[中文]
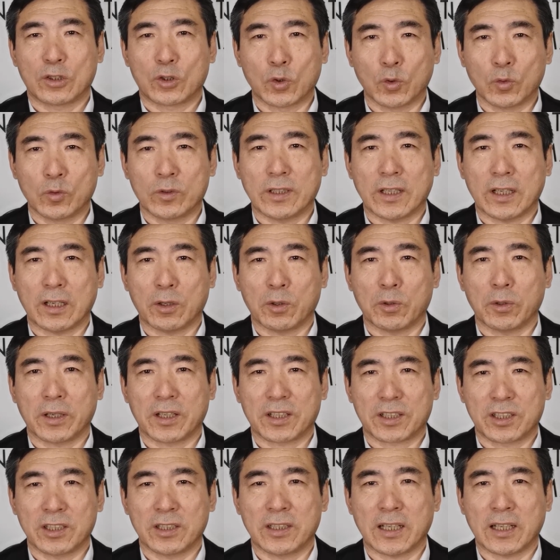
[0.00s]
中建
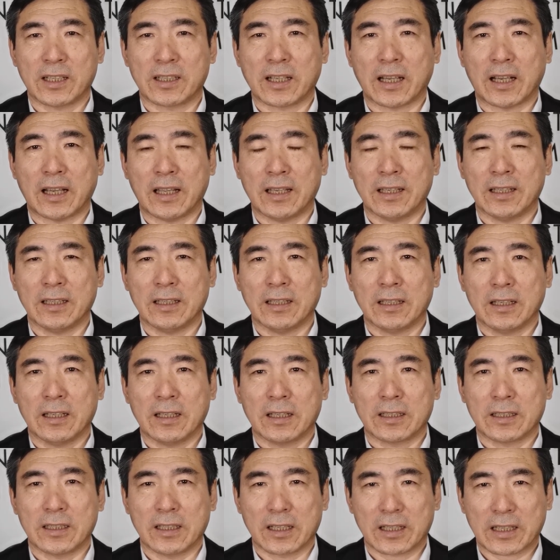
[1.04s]
会世健谈
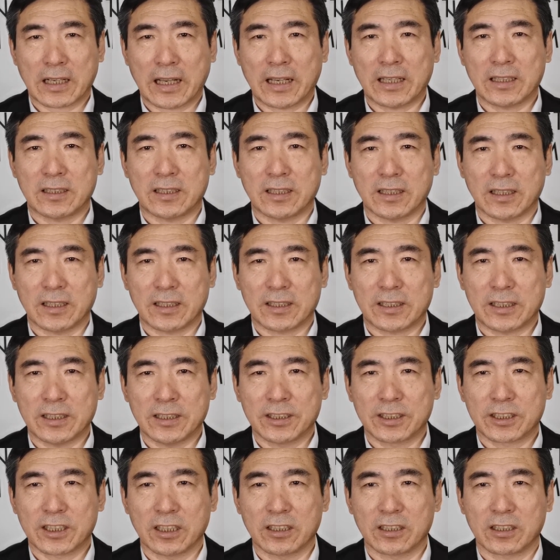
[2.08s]
也开启了
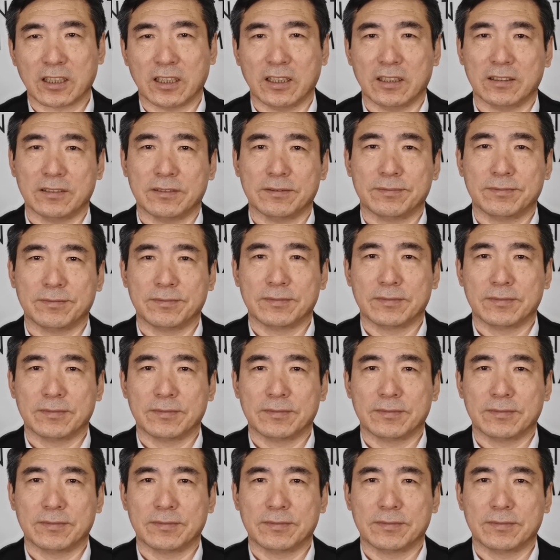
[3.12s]
新征程。